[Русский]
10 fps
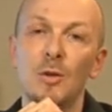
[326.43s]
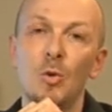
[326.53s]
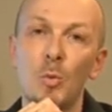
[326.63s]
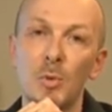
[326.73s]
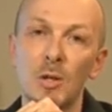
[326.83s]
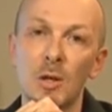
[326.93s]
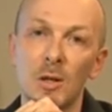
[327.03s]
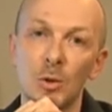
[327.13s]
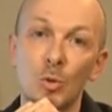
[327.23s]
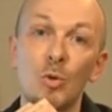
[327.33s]
оптика,
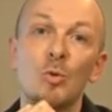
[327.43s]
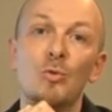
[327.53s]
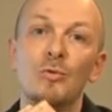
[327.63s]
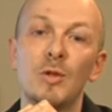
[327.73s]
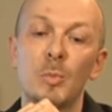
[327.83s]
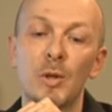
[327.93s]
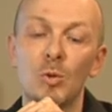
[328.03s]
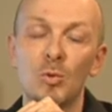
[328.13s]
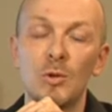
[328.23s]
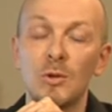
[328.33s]
которую вы
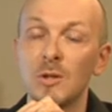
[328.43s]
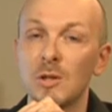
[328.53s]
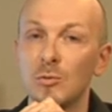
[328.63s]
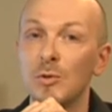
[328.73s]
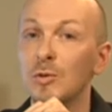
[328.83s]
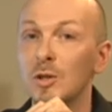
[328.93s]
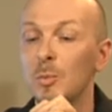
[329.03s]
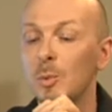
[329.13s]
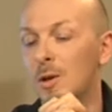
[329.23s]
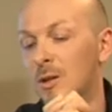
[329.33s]
прикрутите на свой
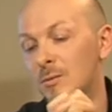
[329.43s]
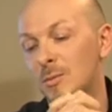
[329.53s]
фотоаппарат.